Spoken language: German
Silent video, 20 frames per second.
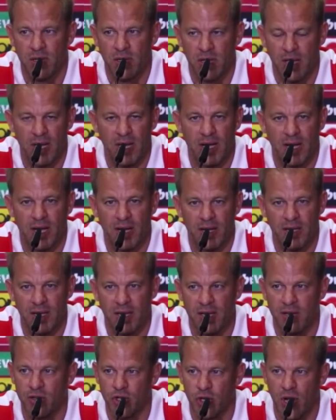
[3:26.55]
Jeder kann
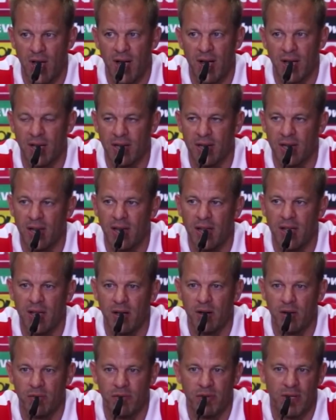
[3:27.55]
jeden schlagen in der
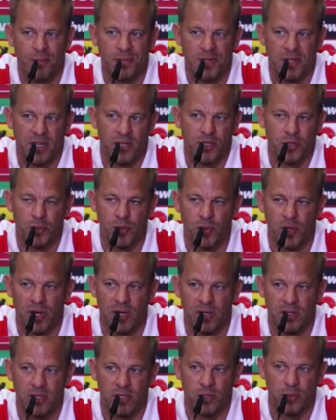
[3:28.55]
Liga und wir haben den Anspruch,
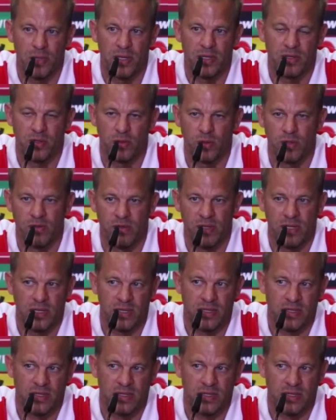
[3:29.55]
halt die Spiele zu gewinnen.